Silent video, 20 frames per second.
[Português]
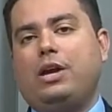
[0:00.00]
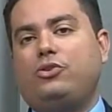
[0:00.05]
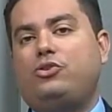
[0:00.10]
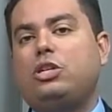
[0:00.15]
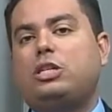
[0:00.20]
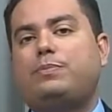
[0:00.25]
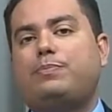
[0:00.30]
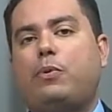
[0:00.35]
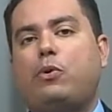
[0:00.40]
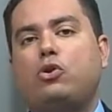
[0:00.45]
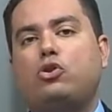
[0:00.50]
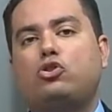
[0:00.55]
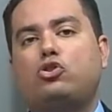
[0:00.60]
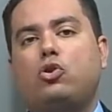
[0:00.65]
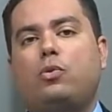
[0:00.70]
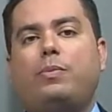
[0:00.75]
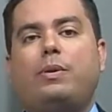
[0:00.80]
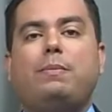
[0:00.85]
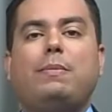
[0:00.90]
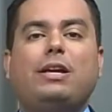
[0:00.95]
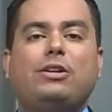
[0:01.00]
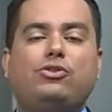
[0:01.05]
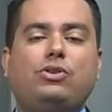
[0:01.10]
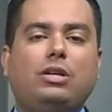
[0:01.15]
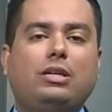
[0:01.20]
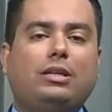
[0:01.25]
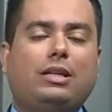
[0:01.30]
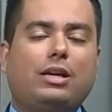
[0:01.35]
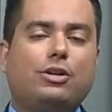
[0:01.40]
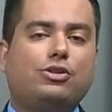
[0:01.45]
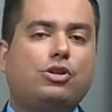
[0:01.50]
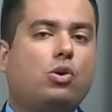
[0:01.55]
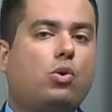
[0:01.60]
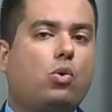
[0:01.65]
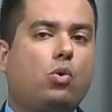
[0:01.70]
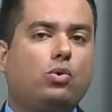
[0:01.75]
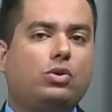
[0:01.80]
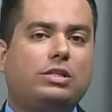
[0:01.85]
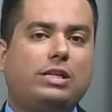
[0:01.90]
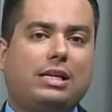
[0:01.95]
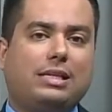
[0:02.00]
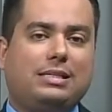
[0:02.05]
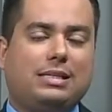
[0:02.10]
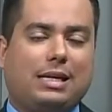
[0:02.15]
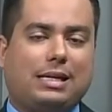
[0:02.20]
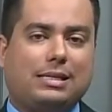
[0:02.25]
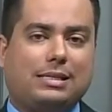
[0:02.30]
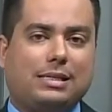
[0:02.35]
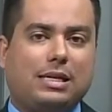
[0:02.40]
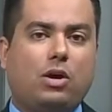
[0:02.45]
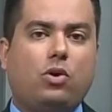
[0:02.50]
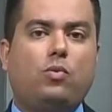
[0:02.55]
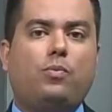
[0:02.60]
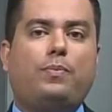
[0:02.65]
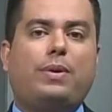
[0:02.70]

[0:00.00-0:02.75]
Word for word: dispõe sobre medidas de conscientização,